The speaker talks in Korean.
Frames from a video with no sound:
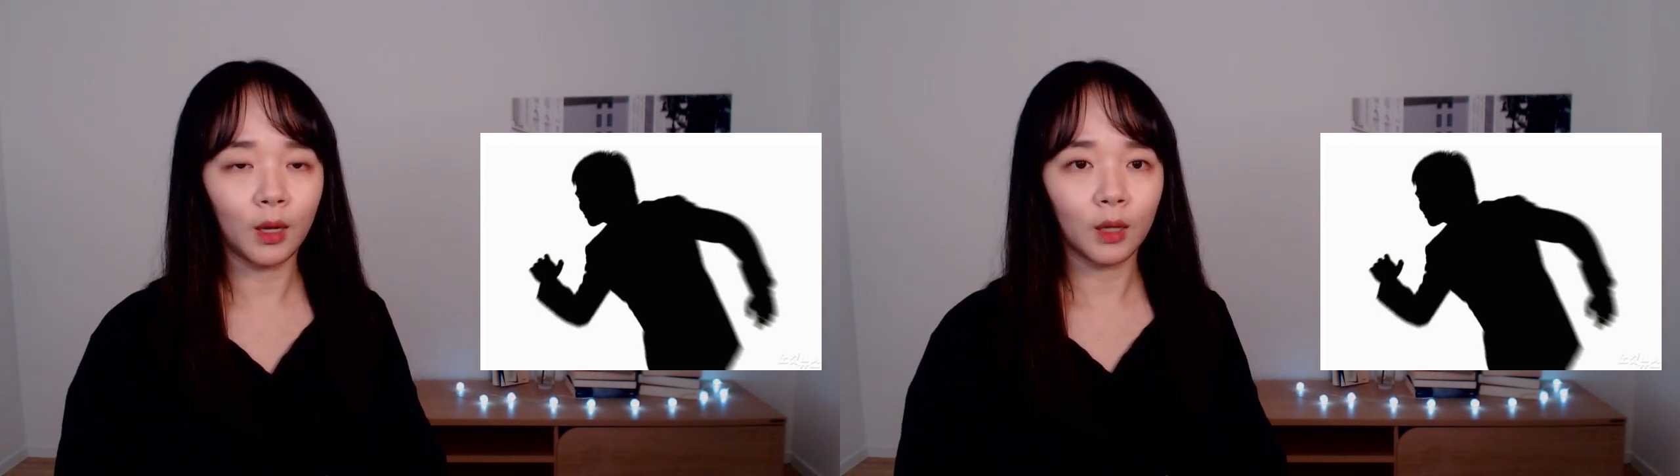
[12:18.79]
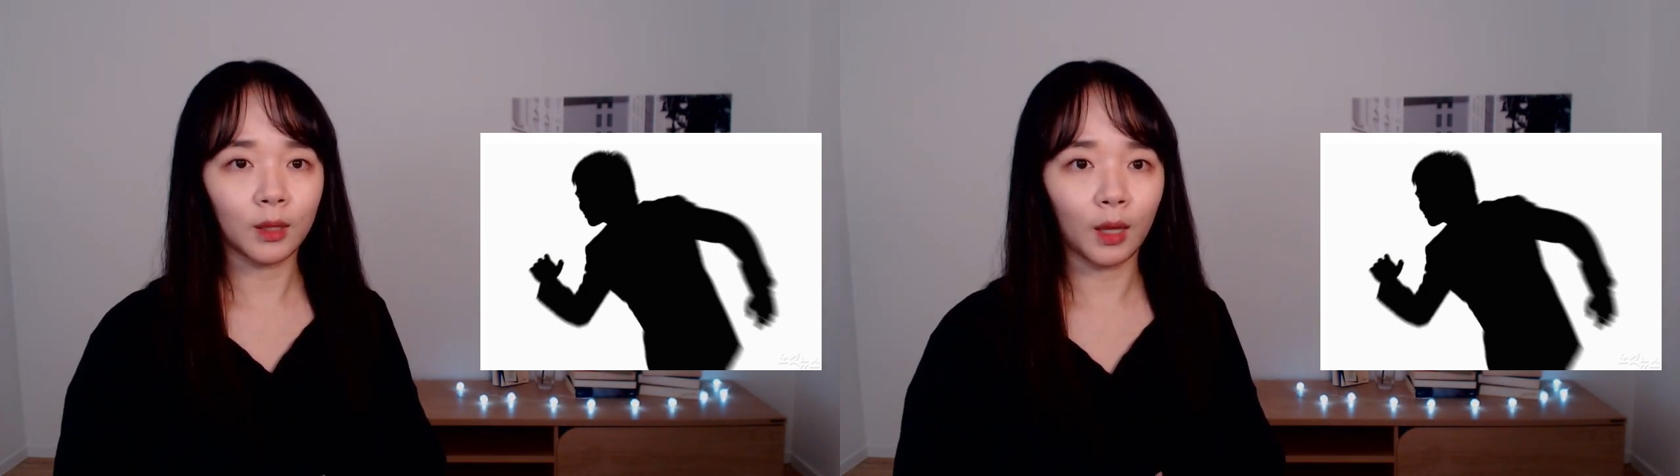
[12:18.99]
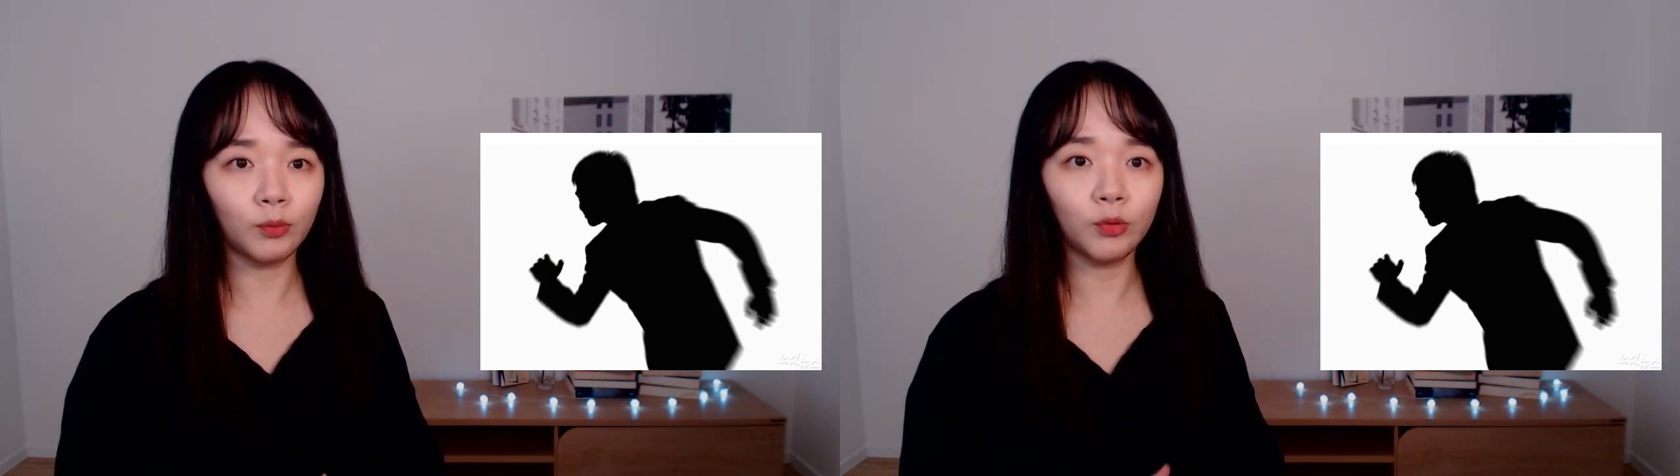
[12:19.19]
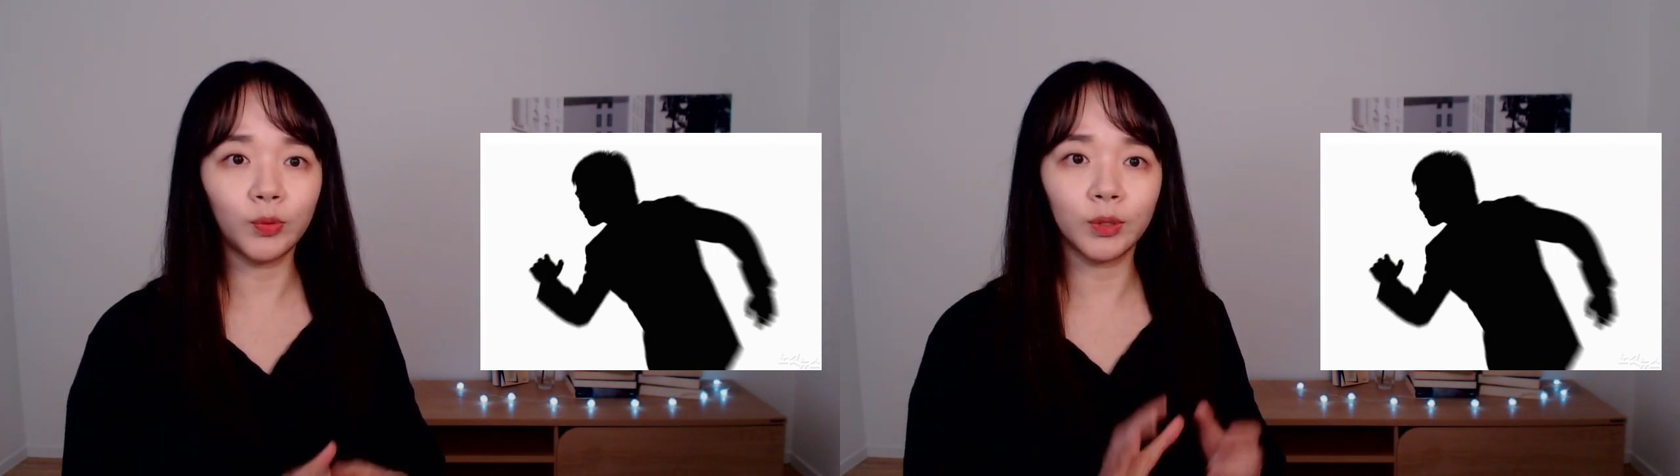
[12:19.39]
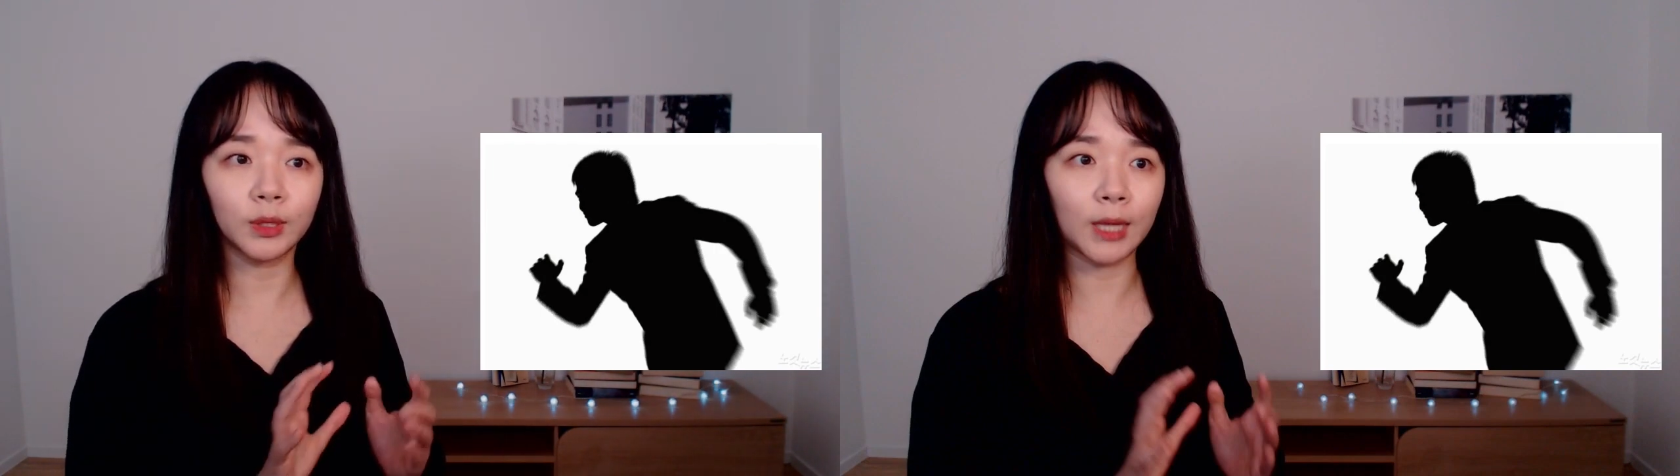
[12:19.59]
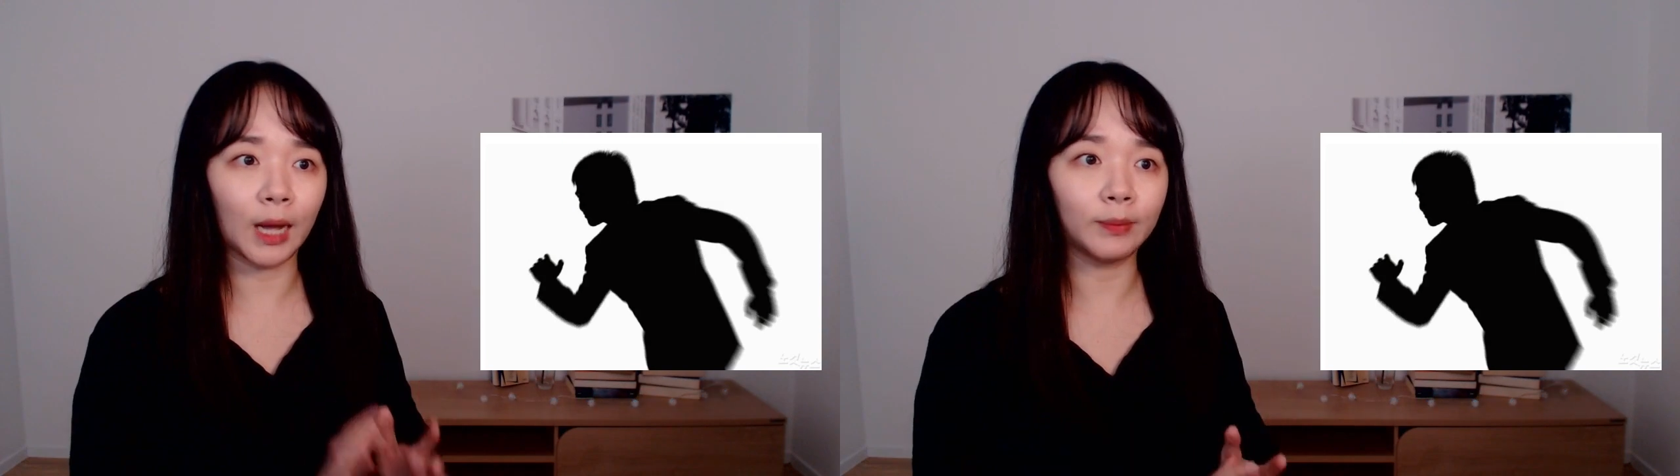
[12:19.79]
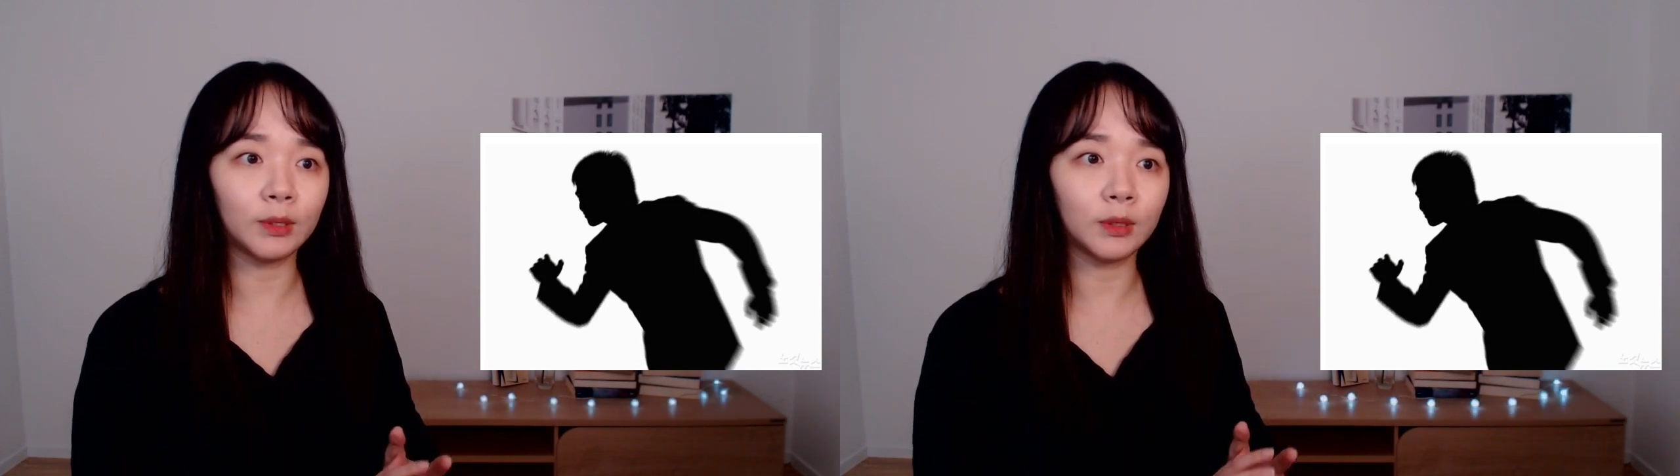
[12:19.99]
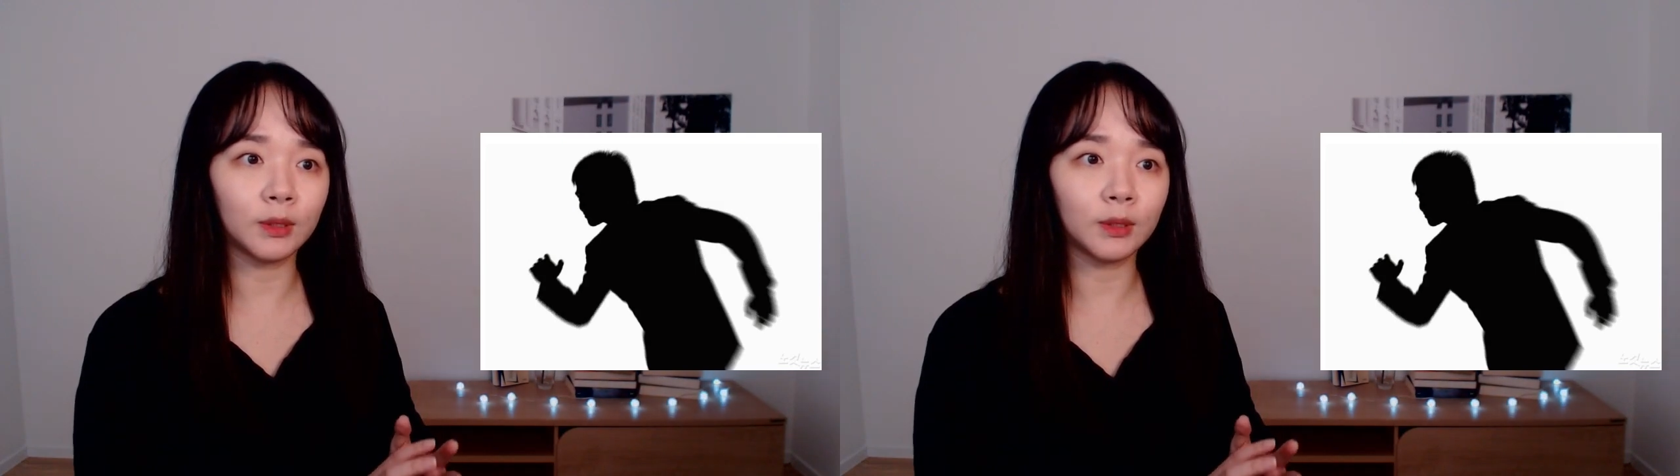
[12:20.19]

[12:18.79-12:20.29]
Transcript: 대부분 잠은